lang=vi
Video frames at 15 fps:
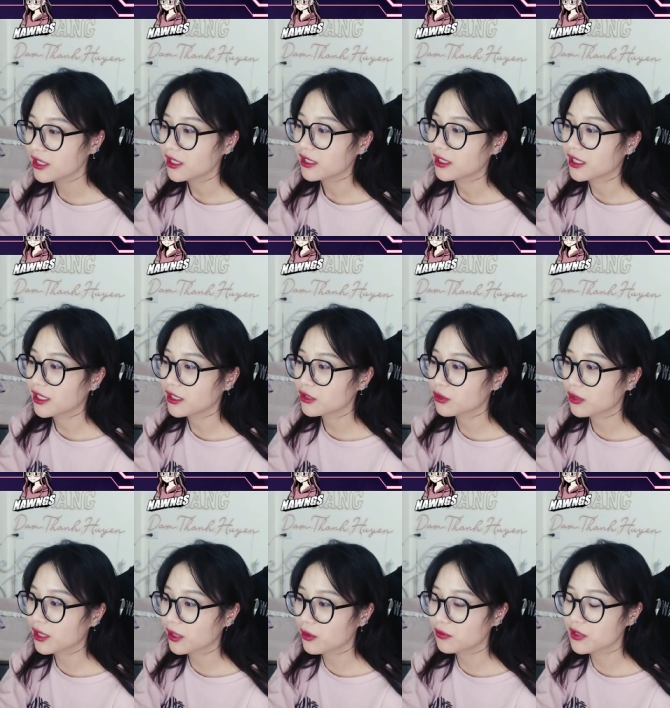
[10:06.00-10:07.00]
đấy rồi
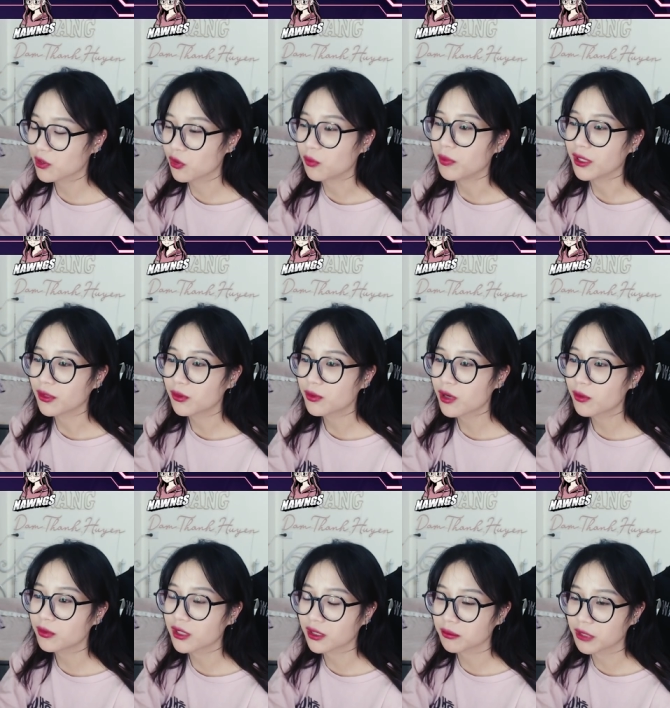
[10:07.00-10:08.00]
là công việc của mình cũng
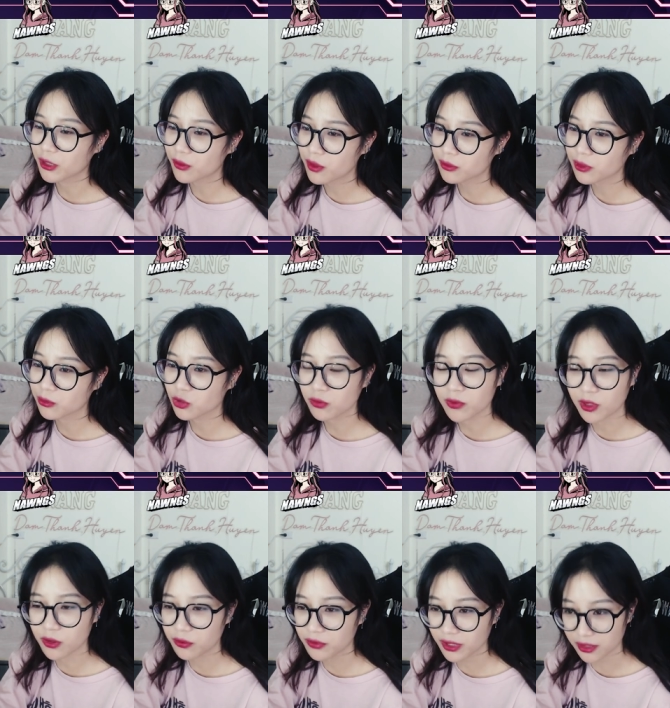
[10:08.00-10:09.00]
không được mình cũng không tập trung vào
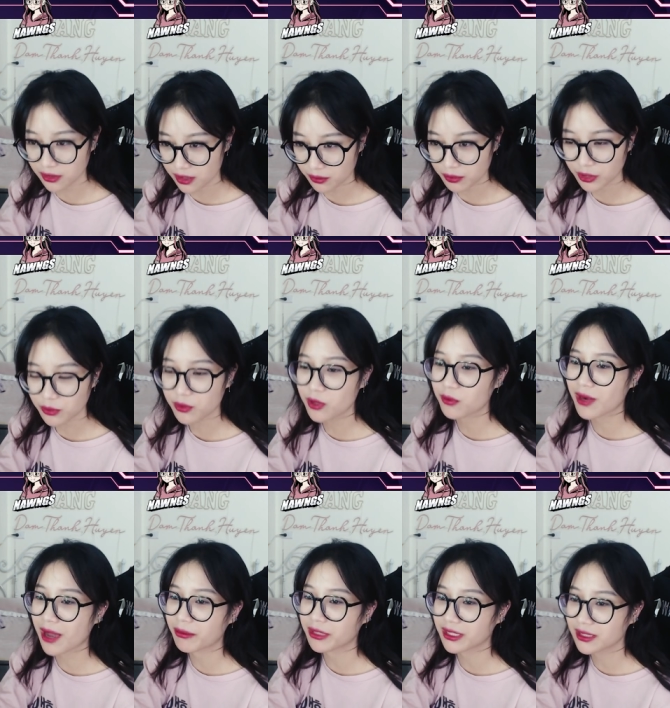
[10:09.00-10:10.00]
công việc được mình cũng không
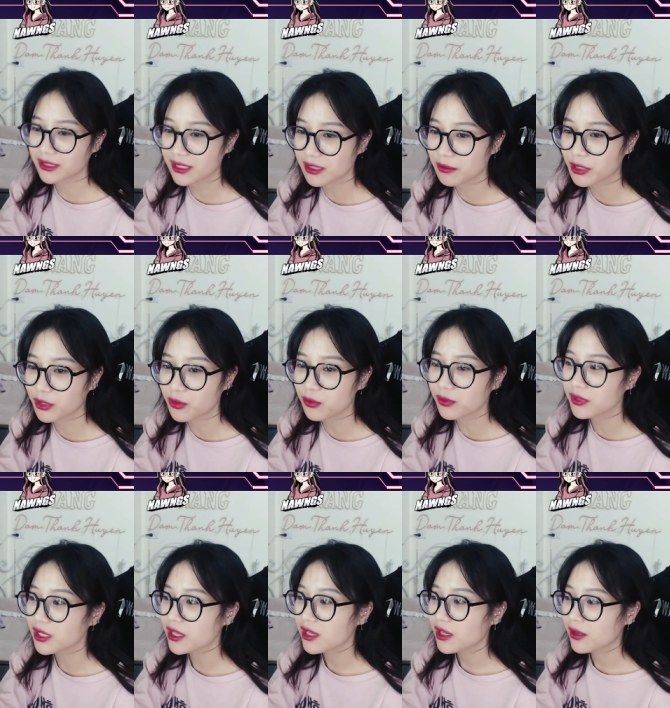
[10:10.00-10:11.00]
làm được cái gì mình cũng
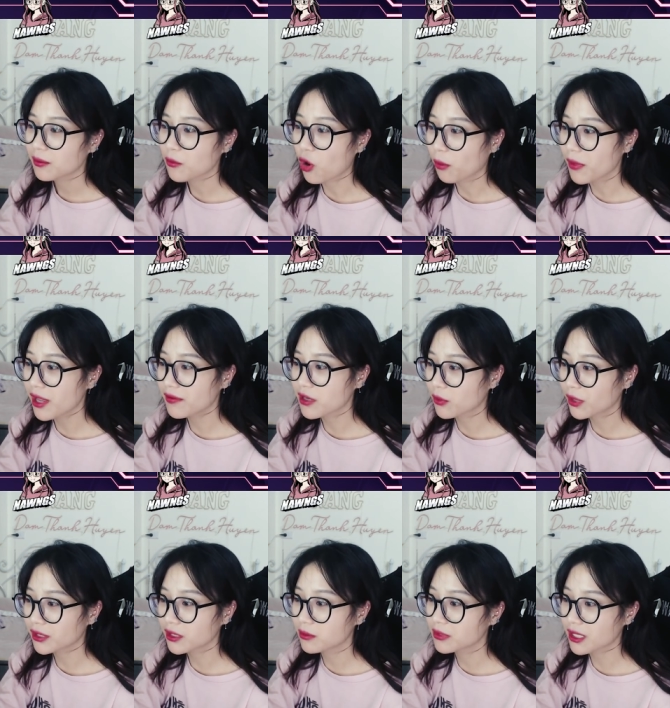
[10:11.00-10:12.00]
bỏ bê việc
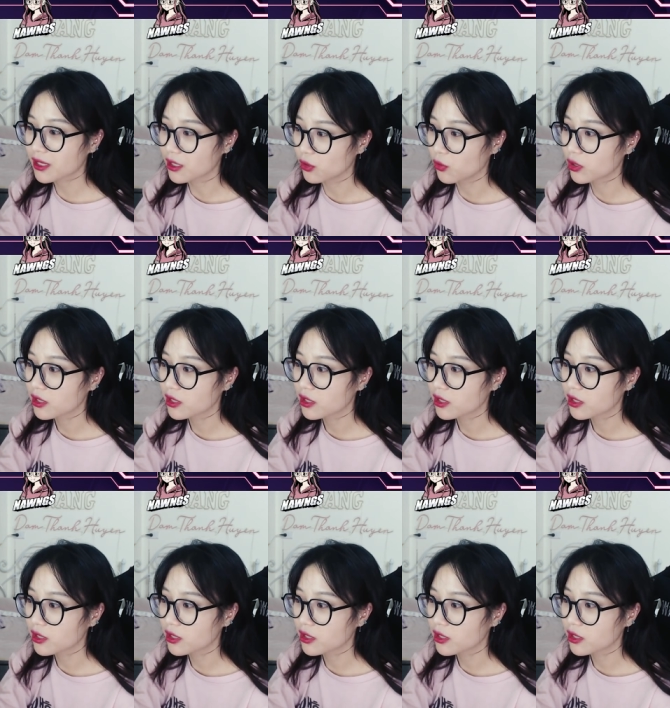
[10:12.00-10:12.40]
quan tâm gia đình luôn